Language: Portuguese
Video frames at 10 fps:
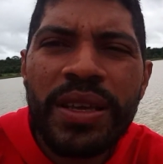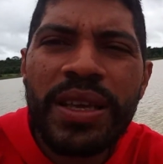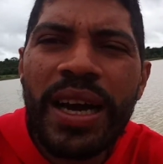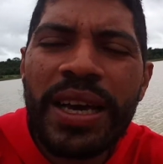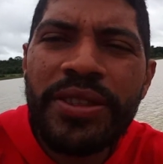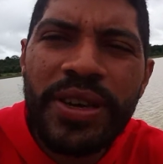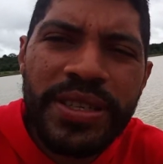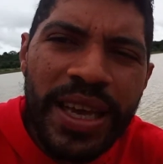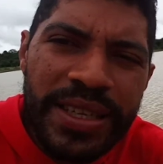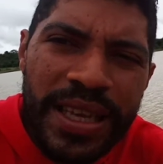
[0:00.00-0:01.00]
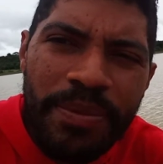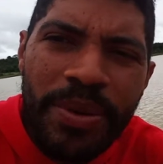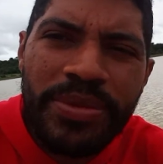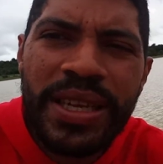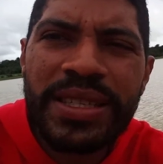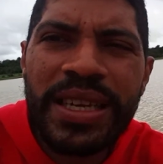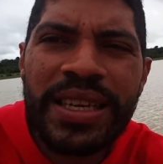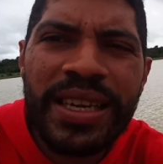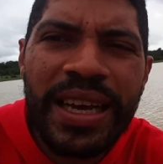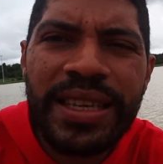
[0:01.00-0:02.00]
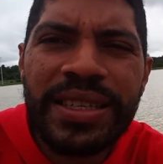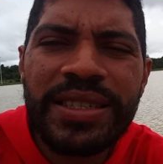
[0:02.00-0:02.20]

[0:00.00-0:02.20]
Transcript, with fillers: e aí nós recebemos essa graça